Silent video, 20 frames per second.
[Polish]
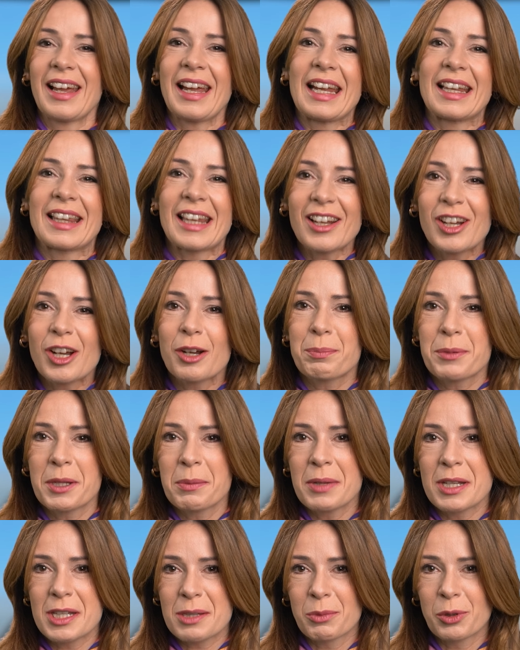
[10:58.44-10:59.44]
I tego
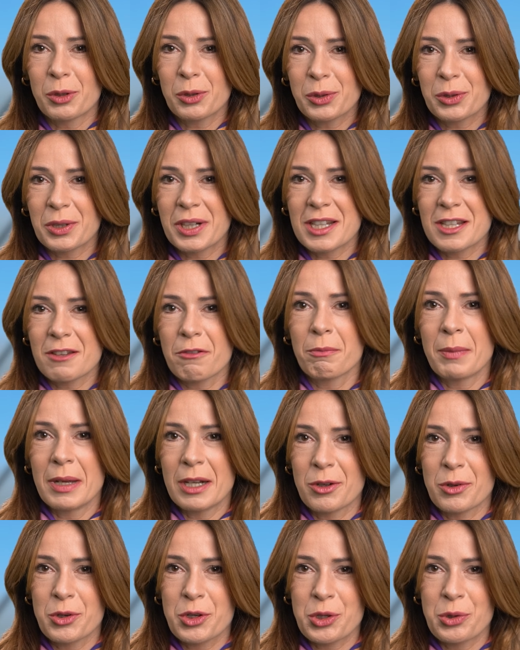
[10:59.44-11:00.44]
optymizmu, który jest w
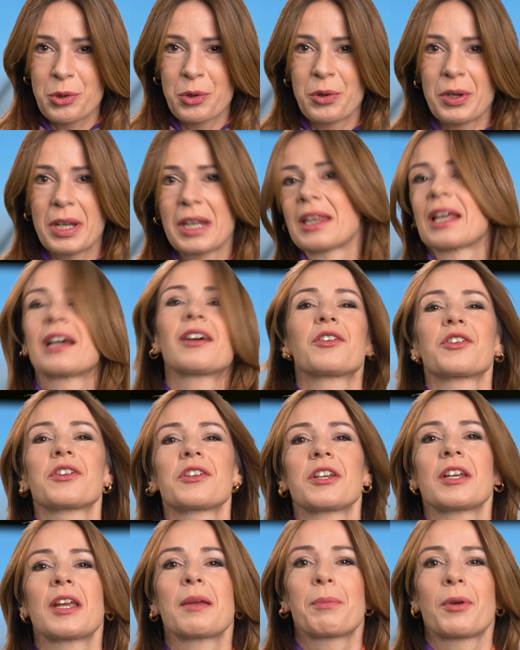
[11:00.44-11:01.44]
Mariuszu, i tego, że
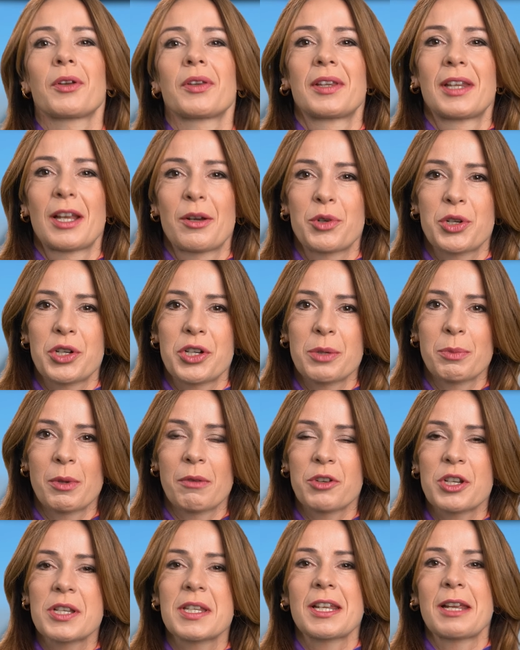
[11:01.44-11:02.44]
się nie poddał, życzymy
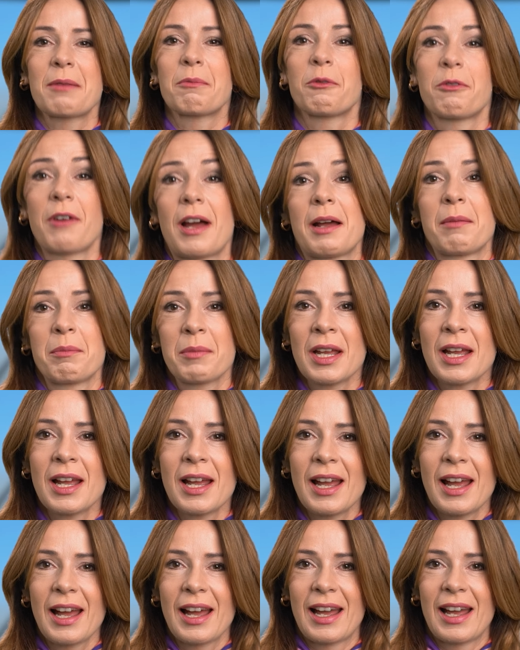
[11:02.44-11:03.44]
wszystkim Wam.
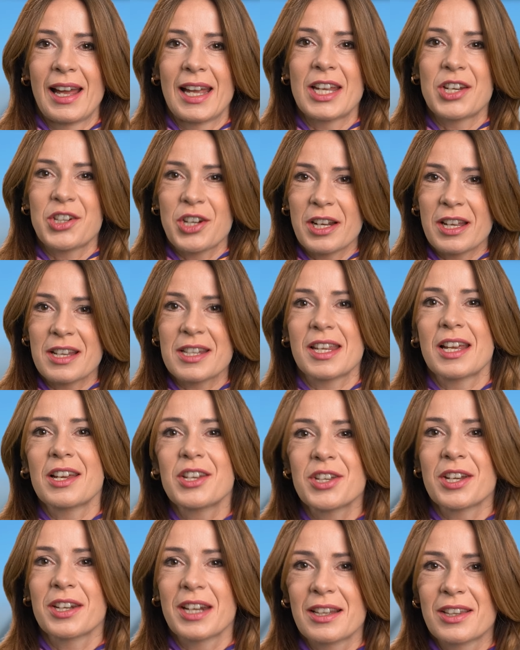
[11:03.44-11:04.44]
E, jeżeli
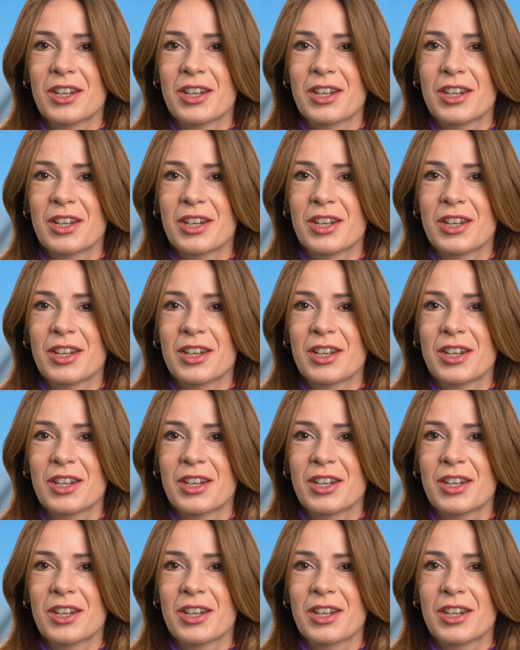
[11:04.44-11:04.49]
jesteście na